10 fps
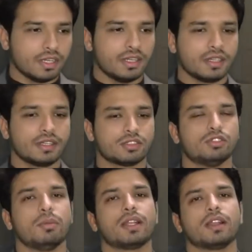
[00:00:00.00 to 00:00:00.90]
एंट्री टेस्ट
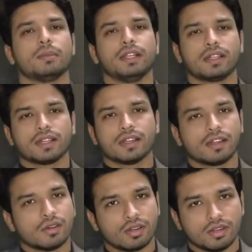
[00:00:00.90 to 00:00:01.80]
दोबारा रिपीट कर
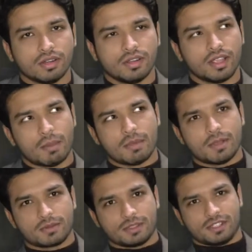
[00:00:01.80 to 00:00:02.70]
लेना और एम में
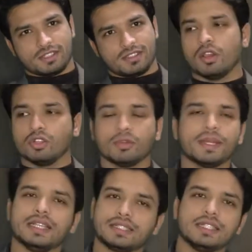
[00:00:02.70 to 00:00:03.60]
चले जाना तो
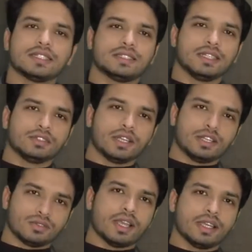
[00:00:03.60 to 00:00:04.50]
मैंने इस नीयत से जो है
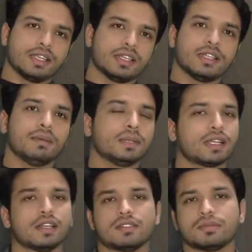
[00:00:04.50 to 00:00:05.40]
ना ज्वाइन किया था
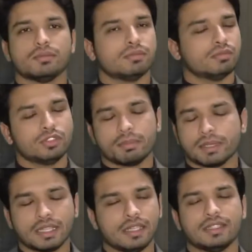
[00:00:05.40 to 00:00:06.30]
बिकॉज मुझे
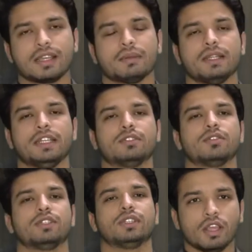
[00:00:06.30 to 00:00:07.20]
पता ही नहीं था कि बी
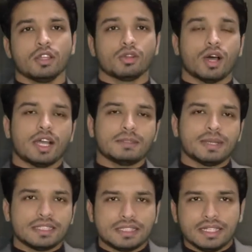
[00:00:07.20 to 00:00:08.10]
होती क्या तो आज
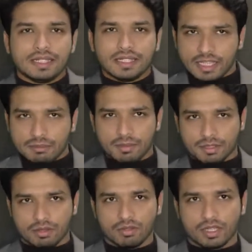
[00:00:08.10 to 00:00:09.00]
मैं इसलिए डिटेल में
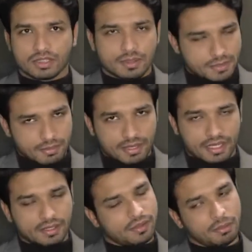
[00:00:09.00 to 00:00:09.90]
बताऊँगा सबसे
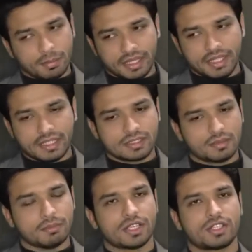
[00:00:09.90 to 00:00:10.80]
पहले बी
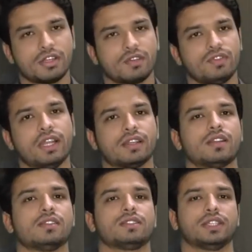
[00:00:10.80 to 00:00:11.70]
बैचलर ऑफ
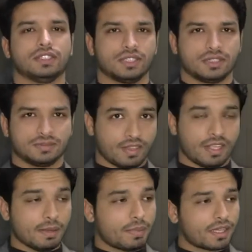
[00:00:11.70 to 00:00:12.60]
डेंटल सर्जरी
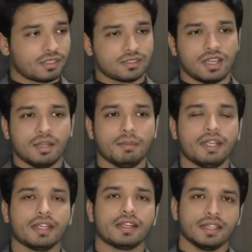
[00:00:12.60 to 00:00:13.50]
ये पाकिस्तान
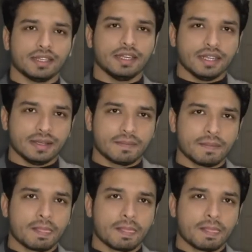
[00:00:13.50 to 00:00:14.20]
में एक डिग्री है